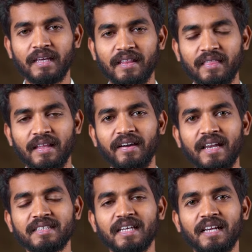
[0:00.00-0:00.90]
எந்த
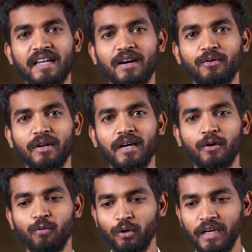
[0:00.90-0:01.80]
வேலையும் செய்யலைனா கூட
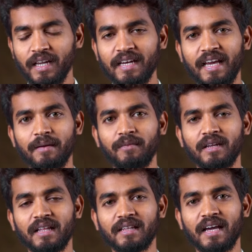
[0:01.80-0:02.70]
உயிர்
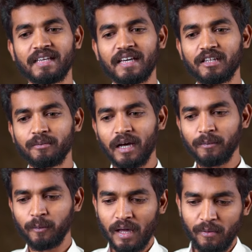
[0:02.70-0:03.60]
நேம்ன்றது அதுதான்
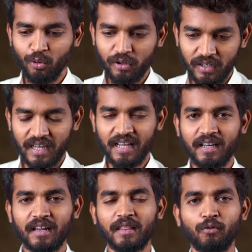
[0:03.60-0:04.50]
எதிர்பார்ப்பு இல்லாமல் கொடுத்துக்கிட்டே
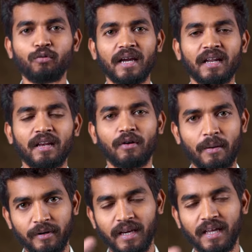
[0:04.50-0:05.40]
இருக்கிறது தான் உண்மையான லவ்
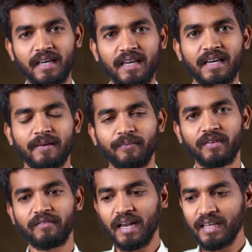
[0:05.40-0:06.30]
அப்படியா இருக்கீங்க
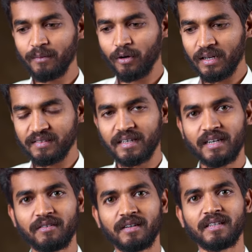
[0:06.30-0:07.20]
வேலைக்கு போகலன்னா
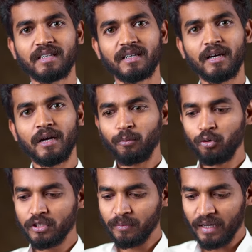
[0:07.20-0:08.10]
சண்டை வருது
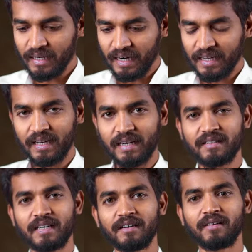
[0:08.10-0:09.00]
பிடிச்ச மாதிரி நடக்கலைன்னா
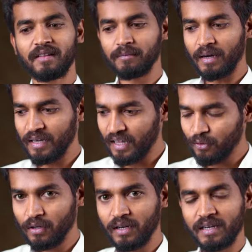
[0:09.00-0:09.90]
சண்டை வருது மரியாதை
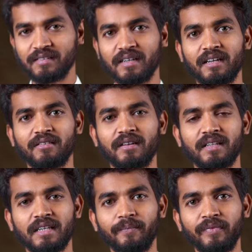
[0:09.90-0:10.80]
கொடுக்கலன்னா சண்டை
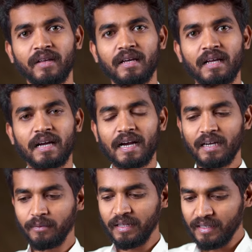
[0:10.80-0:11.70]
வருது
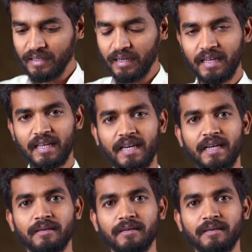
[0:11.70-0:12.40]
கண்டபடி திட்டுறீங்க